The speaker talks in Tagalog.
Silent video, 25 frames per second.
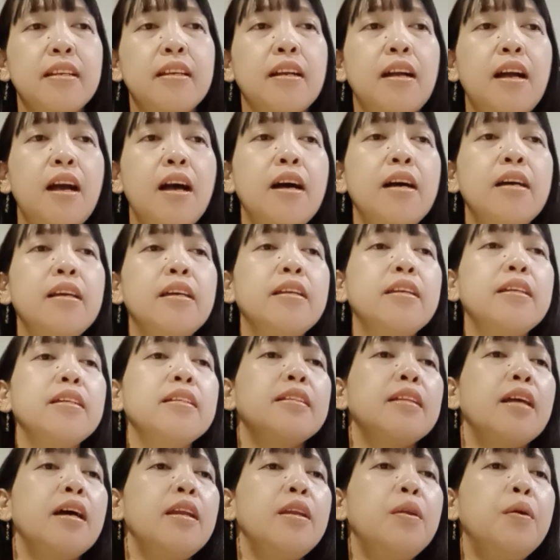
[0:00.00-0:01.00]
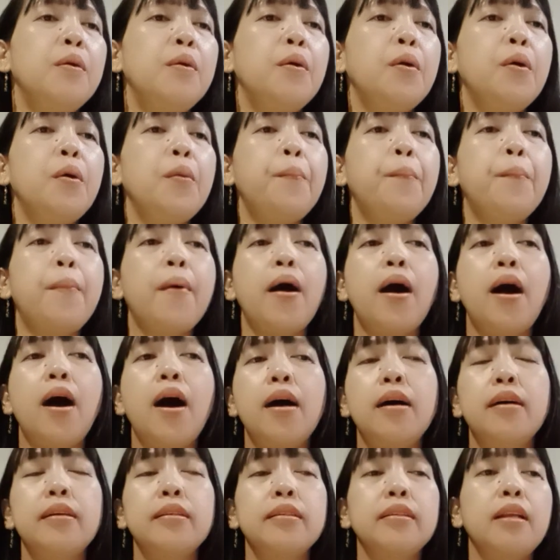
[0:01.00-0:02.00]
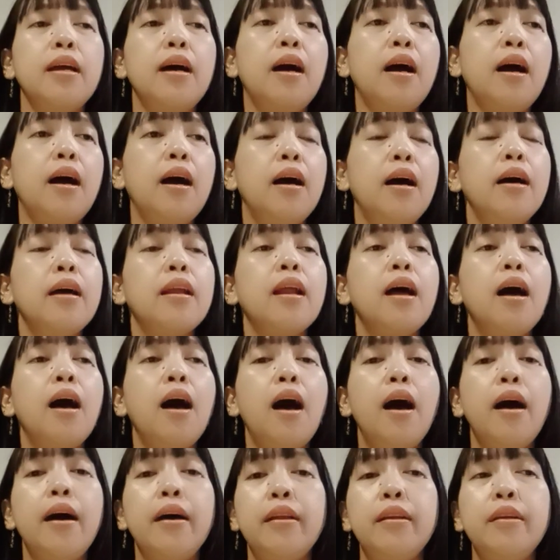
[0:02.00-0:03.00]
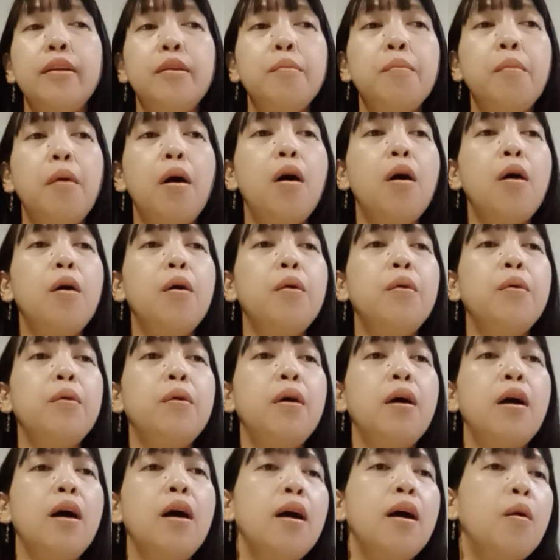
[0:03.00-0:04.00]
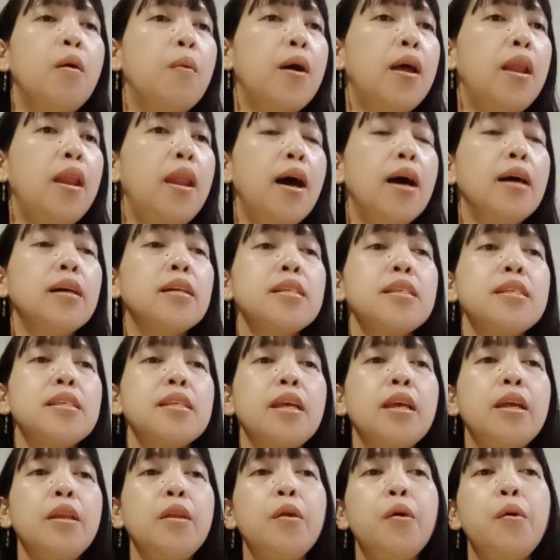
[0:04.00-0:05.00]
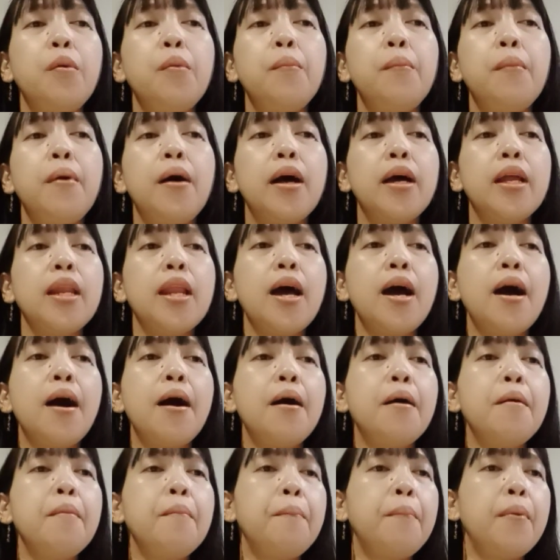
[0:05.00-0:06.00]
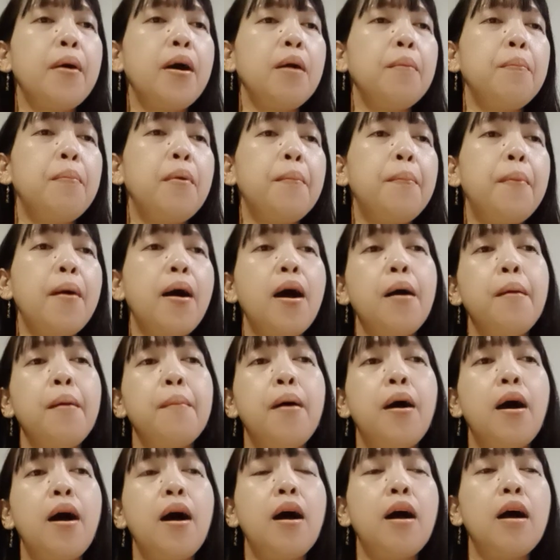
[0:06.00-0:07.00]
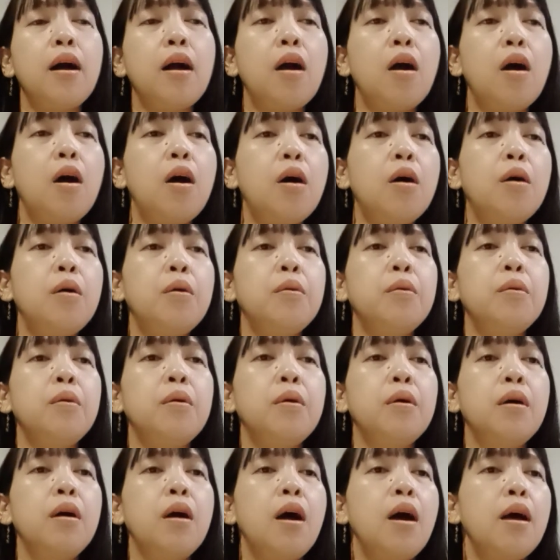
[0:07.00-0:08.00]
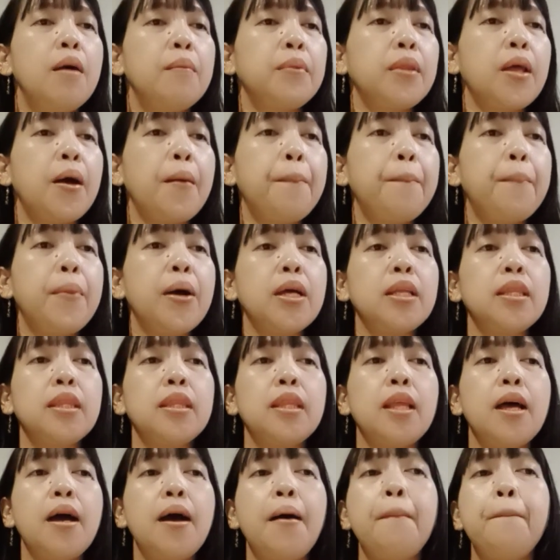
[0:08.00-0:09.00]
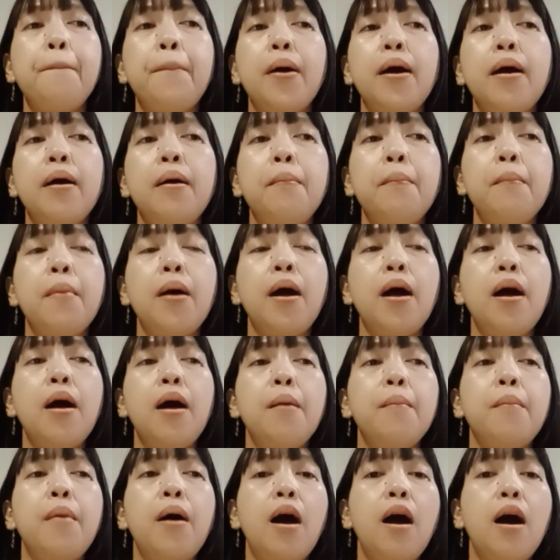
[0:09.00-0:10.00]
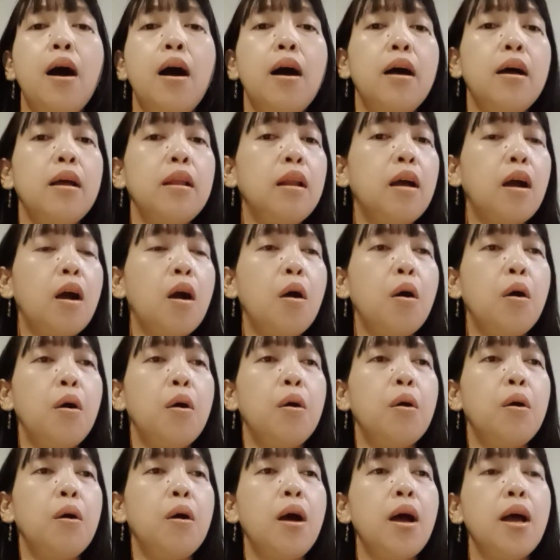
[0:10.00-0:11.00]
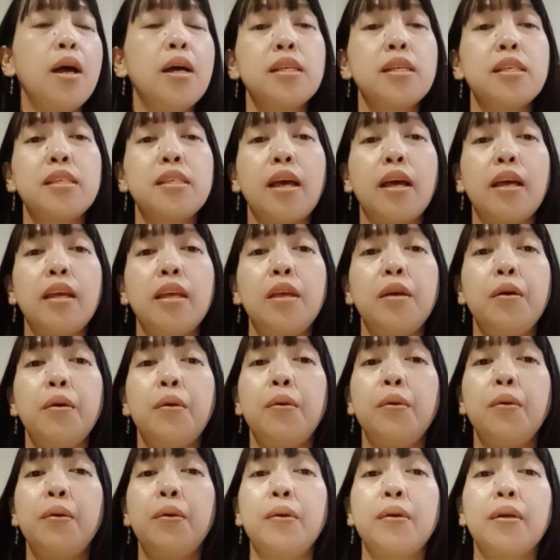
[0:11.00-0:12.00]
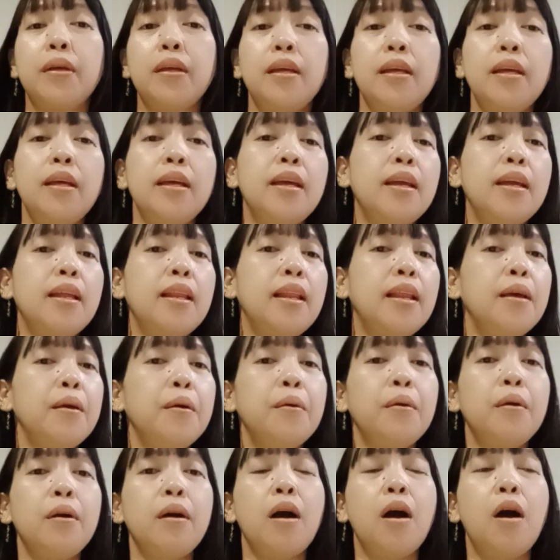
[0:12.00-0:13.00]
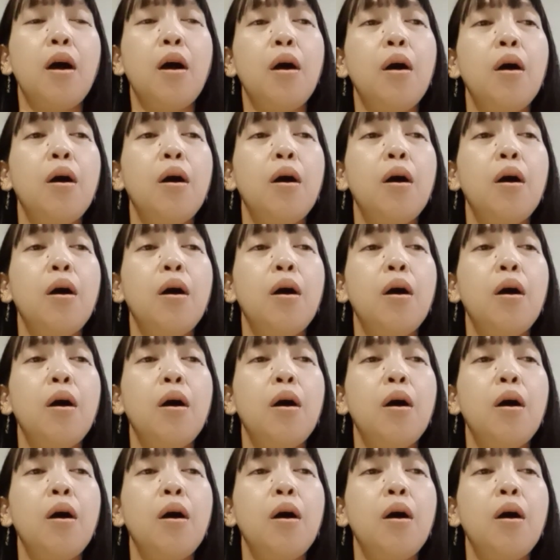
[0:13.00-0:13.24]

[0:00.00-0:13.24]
Kahit ano pa ang nakaraan mo, walang sino man ang papababago. Tapat ang pagmamahal ko sa iyo giliw ko.